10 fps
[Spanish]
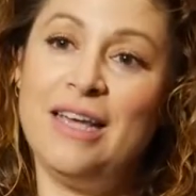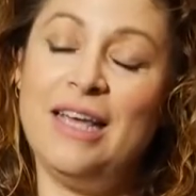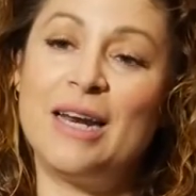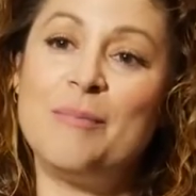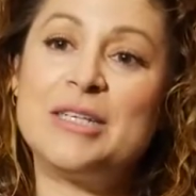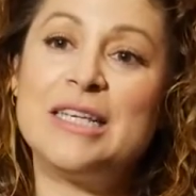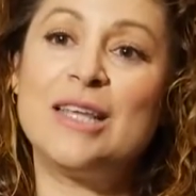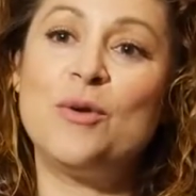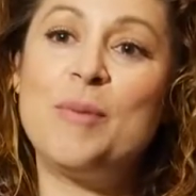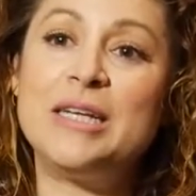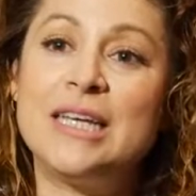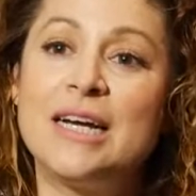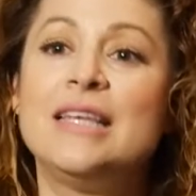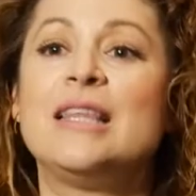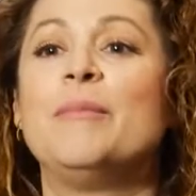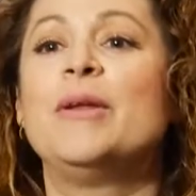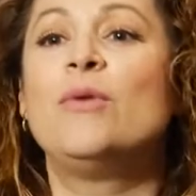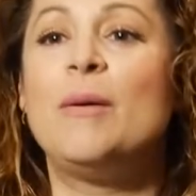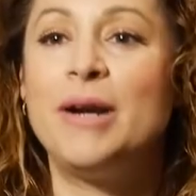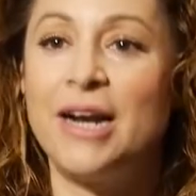y representan un paisaje y también
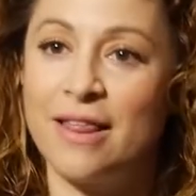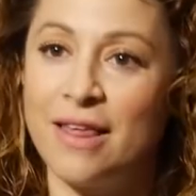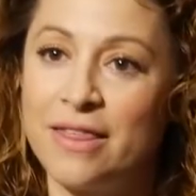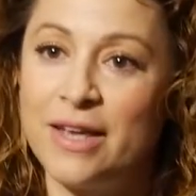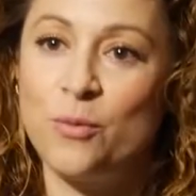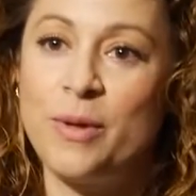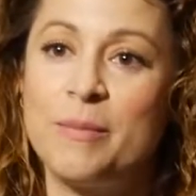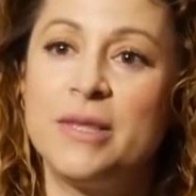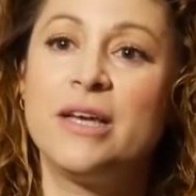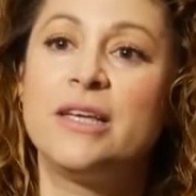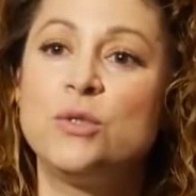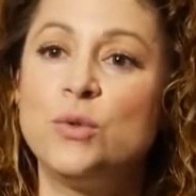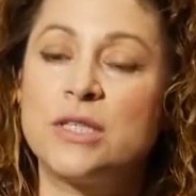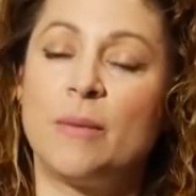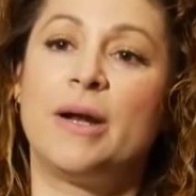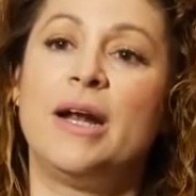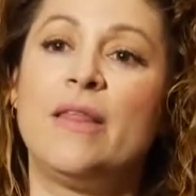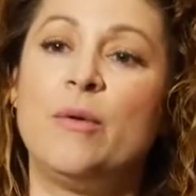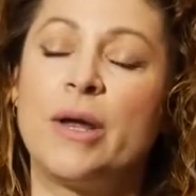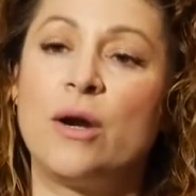una manera de hacer, obviamente, que es nuestra
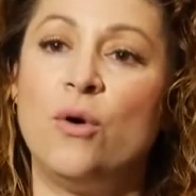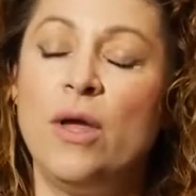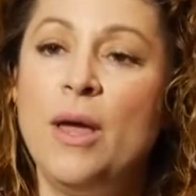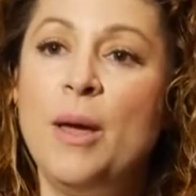manera de verlo.